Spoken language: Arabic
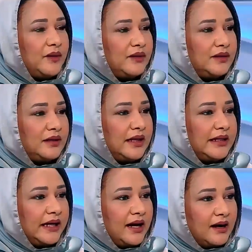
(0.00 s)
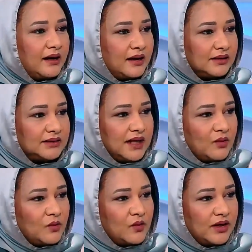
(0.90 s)
آه، الإعاقات
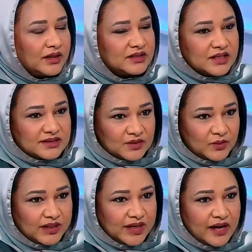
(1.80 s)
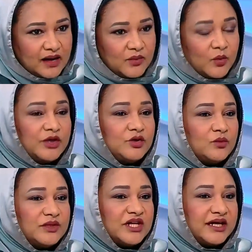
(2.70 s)
أو الأشخاص ذوي الإعاقة بيواجهوا
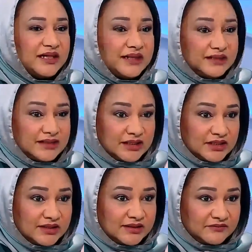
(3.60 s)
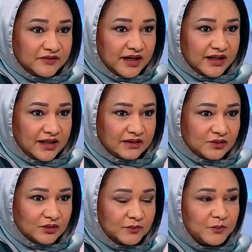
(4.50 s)
مشاكل كثيرة جدا في
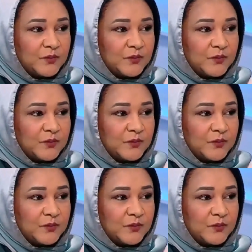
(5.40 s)
حياتهم